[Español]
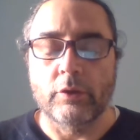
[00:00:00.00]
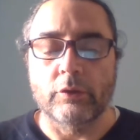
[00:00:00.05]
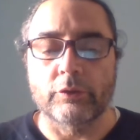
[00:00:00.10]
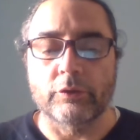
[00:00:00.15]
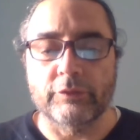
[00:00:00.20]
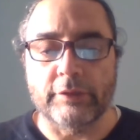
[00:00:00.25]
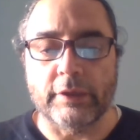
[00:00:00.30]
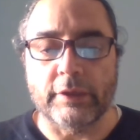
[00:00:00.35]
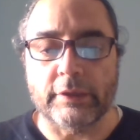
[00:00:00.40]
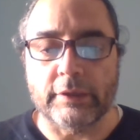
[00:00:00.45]

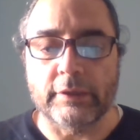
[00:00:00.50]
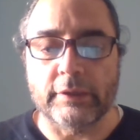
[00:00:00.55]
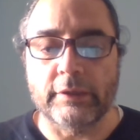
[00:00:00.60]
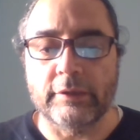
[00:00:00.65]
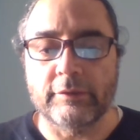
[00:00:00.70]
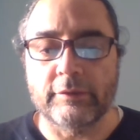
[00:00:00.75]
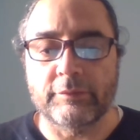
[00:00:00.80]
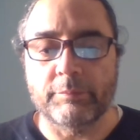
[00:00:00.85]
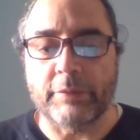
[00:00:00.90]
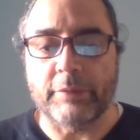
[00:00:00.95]
o sea
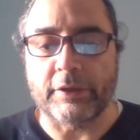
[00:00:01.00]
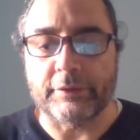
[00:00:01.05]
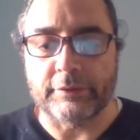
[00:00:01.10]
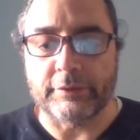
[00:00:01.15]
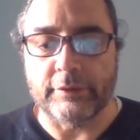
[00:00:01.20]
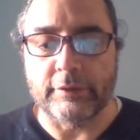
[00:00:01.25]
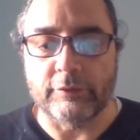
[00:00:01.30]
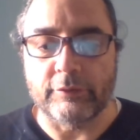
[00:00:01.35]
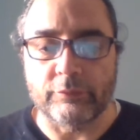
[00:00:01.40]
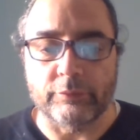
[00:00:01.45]
que es
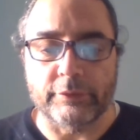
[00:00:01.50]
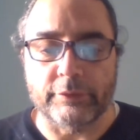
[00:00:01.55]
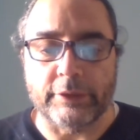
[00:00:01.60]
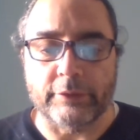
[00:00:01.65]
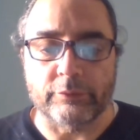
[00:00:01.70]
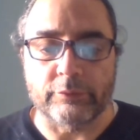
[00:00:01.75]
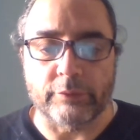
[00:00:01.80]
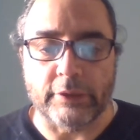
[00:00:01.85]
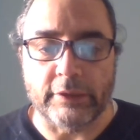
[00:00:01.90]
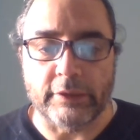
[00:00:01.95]
parte de su
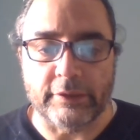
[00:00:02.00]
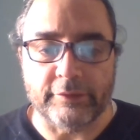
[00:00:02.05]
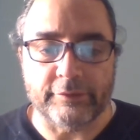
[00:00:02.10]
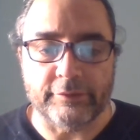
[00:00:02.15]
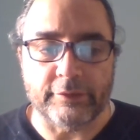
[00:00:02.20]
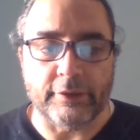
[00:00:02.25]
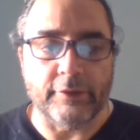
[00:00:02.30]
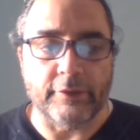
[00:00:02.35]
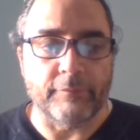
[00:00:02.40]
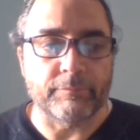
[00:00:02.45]

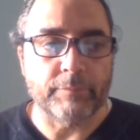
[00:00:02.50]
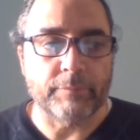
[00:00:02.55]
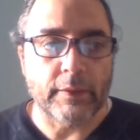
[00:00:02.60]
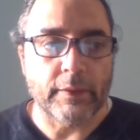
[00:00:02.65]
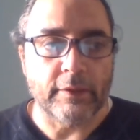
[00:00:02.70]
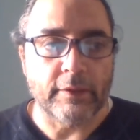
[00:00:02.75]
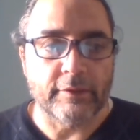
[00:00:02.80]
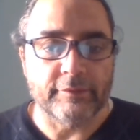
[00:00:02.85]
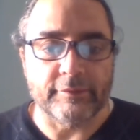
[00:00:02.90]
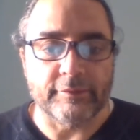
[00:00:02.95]
naturaleza
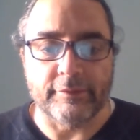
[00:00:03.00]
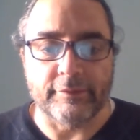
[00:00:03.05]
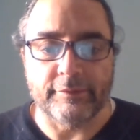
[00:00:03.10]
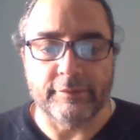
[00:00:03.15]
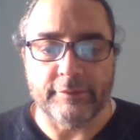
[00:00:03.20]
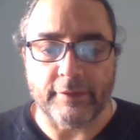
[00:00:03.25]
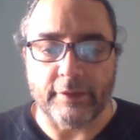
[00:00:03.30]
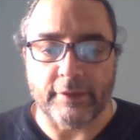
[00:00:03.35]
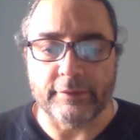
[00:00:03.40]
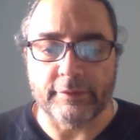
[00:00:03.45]

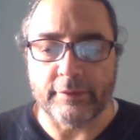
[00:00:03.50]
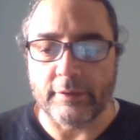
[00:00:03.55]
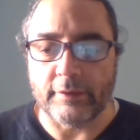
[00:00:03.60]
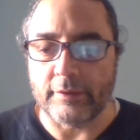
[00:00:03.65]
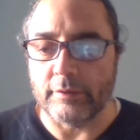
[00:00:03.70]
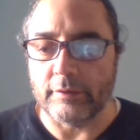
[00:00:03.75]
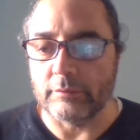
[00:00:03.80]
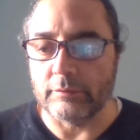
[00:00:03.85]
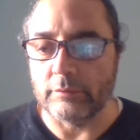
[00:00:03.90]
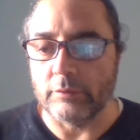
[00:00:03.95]

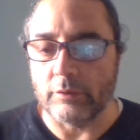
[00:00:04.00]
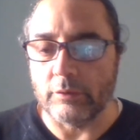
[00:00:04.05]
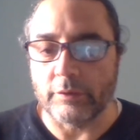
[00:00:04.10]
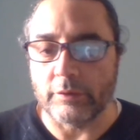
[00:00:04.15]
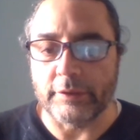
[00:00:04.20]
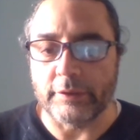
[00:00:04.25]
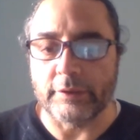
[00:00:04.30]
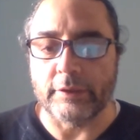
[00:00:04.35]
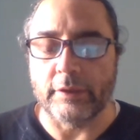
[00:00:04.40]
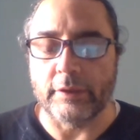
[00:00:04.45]
sensata,
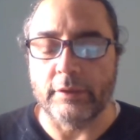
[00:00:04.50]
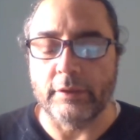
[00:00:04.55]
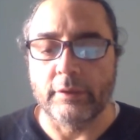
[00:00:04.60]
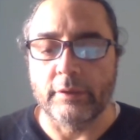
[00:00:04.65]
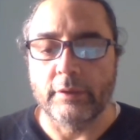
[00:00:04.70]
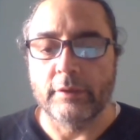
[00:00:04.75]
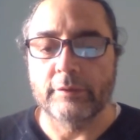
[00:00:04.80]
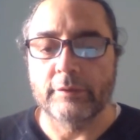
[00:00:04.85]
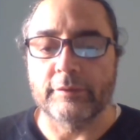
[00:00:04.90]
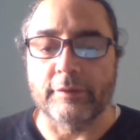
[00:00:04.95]

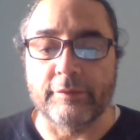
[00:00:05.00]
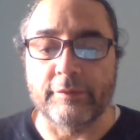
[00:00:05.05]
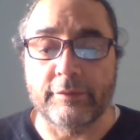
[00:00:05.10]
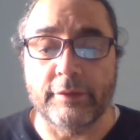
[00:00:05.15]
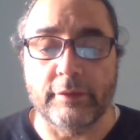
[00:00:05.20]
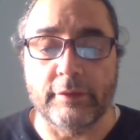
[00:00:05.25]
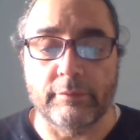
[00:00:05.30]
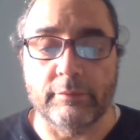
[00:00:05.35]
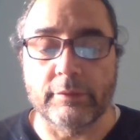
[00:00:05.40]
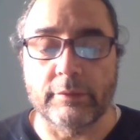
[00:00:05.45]
lógica,
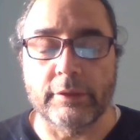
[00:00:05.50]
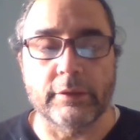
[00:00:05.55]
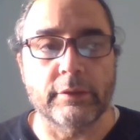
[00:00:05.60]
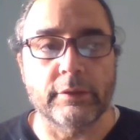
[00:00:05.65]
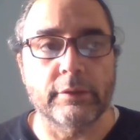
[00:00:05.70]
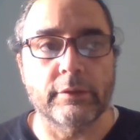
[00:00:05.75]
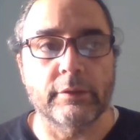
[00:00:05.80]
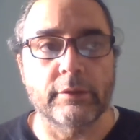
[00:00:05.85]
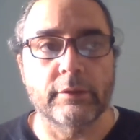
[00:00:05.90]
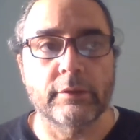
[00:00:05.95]

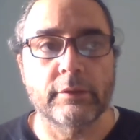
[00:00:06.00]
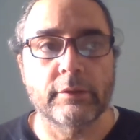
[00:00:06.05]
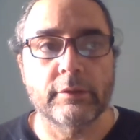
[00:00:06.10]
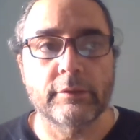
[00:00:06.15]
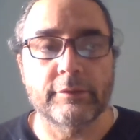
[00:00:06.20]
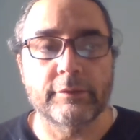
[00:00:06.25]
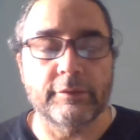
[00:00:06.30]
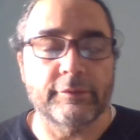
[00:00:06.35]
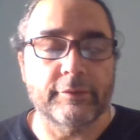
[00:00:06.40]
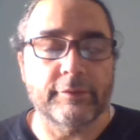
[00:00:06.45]
sensible,
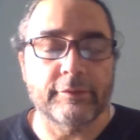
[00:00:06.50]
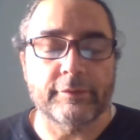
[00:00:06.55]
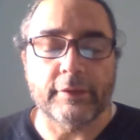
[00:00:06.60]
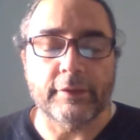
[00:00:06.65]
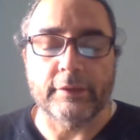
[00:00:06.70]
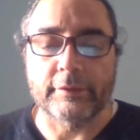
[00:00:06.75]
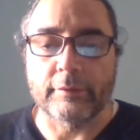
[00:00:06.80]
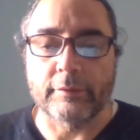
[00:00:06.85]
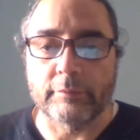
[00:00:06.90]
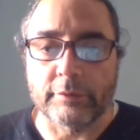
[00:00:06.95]
¿sí?
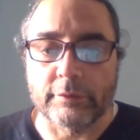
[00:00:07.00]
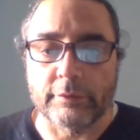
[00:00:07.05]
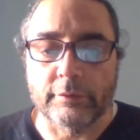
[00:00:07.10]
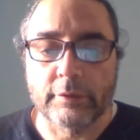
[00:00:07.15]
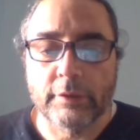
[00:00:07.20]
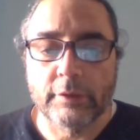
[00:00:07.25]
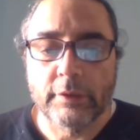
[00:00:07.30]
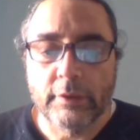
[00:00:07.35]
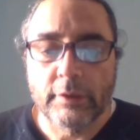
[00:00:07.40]
Sensata, bueno.